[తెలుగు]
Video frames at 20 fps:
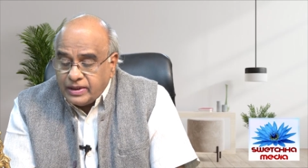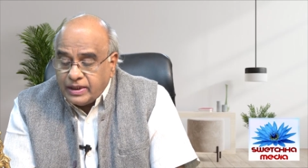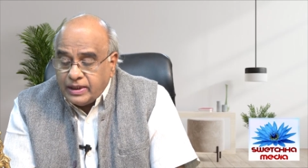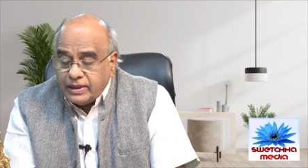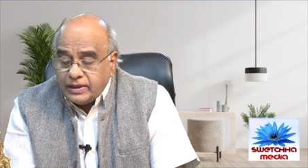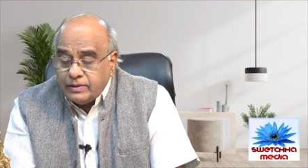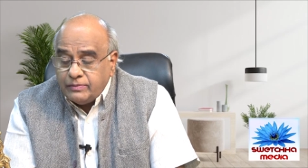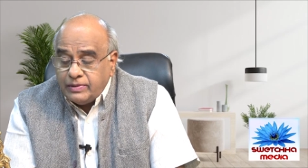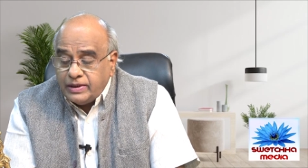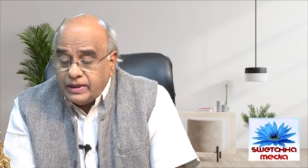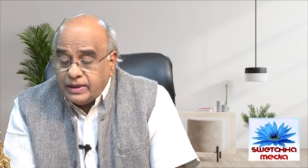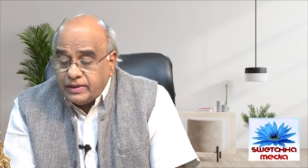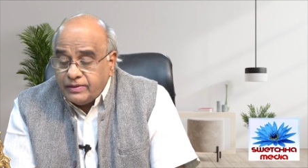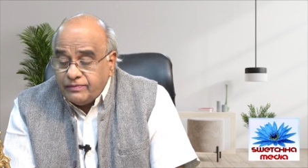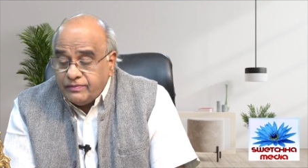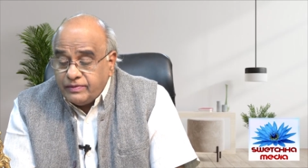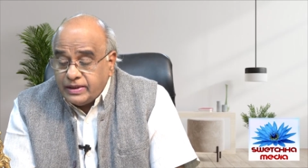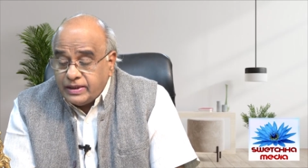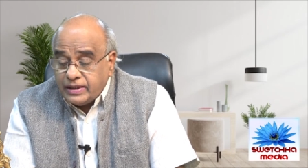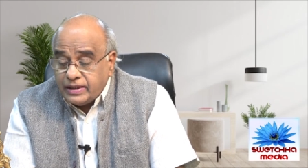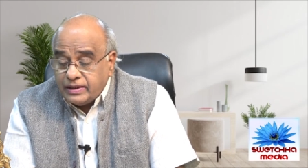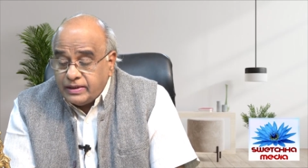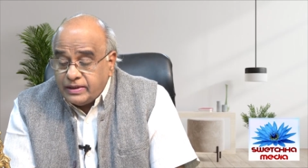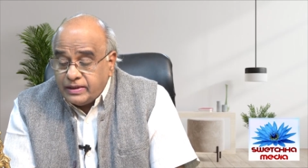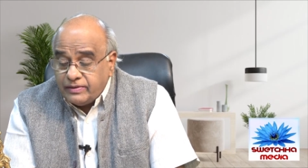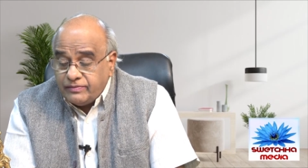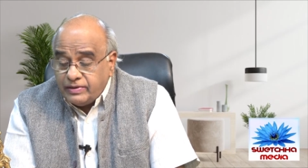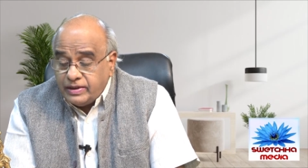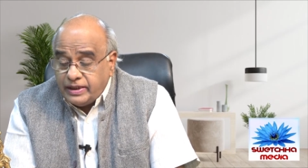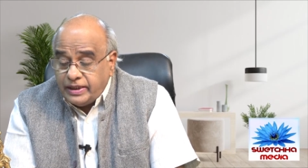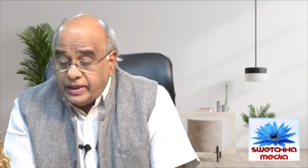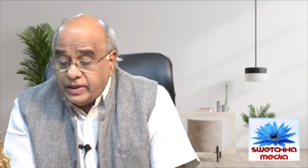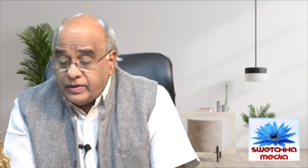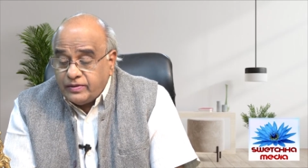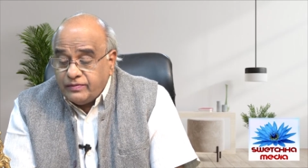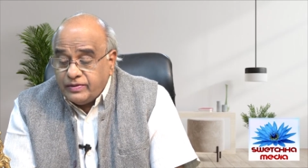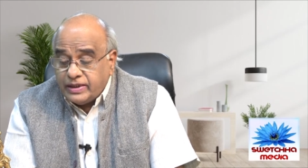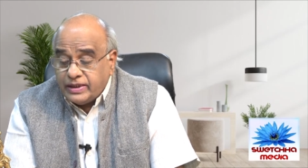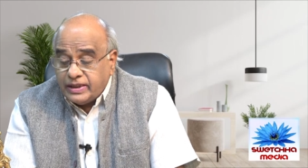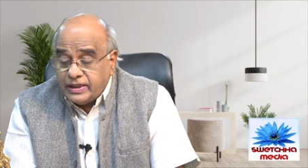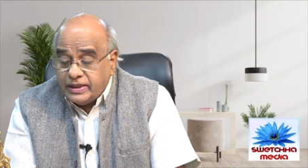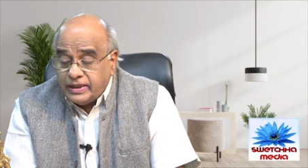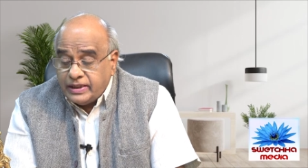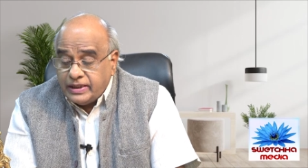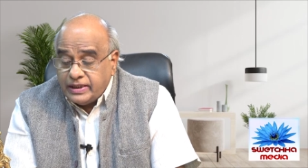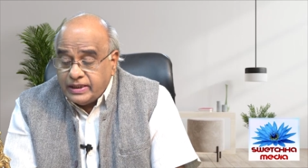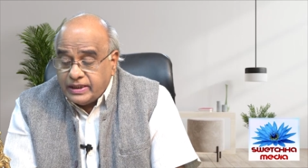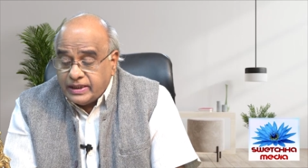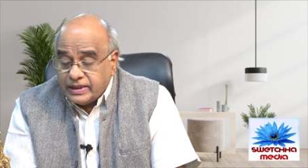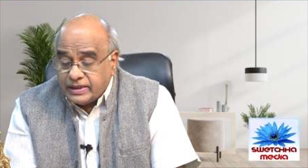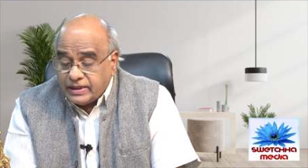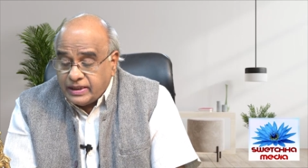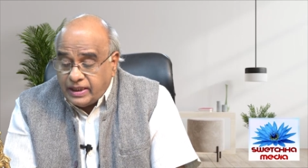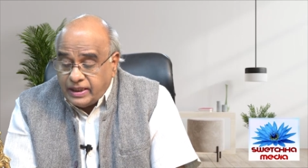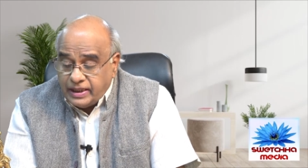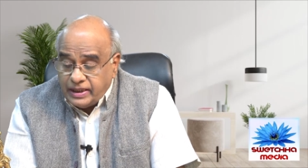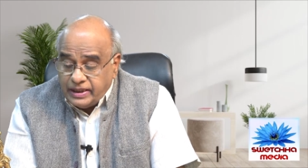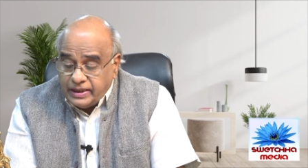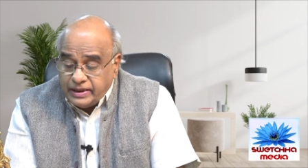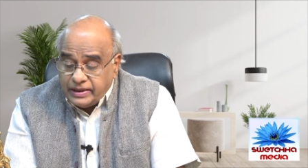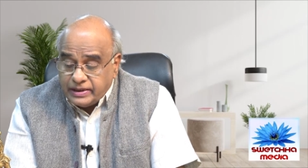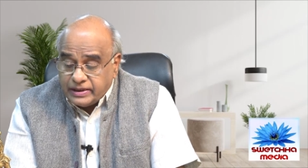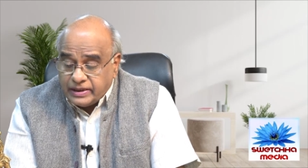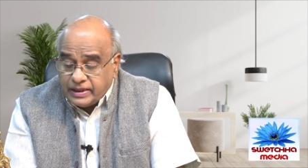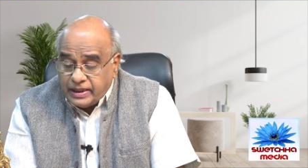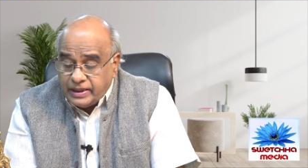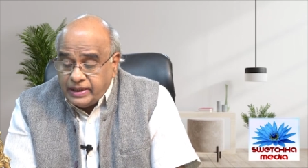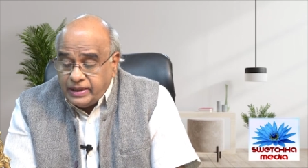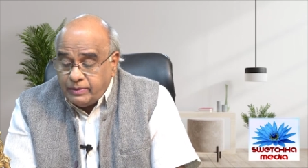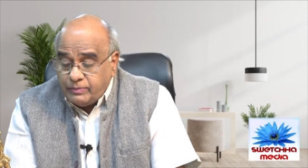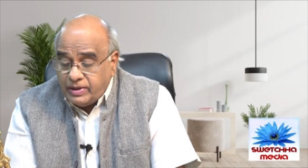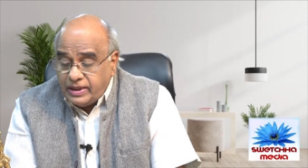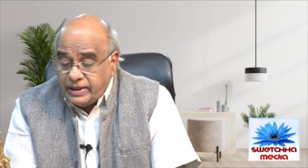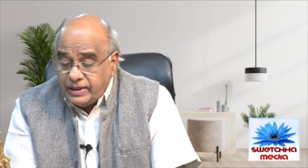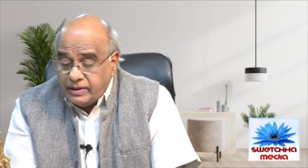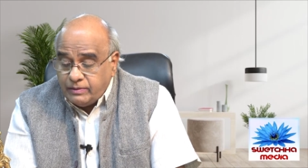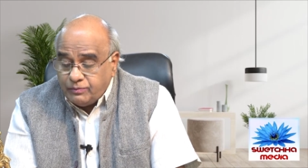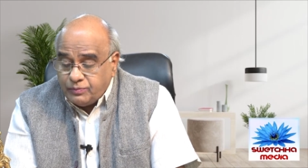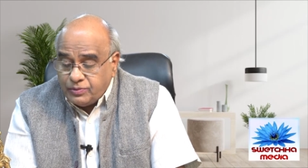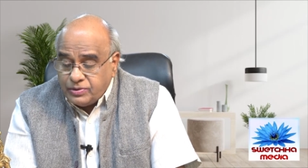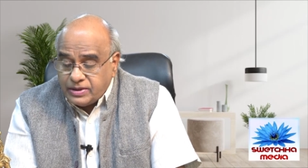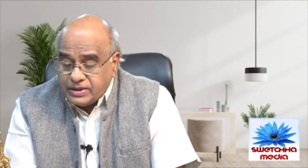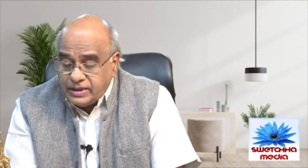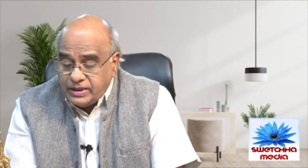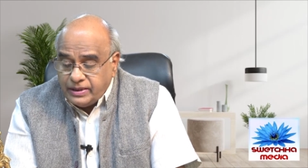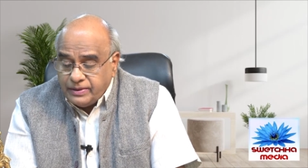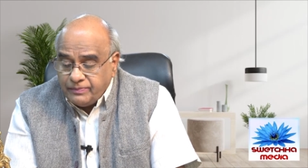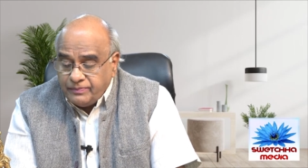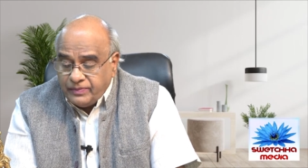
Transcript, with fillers: రాజమండ్రి విగ్రహ వినాయకుడి విగ్రహానికి తానే తానే మలినం పూసి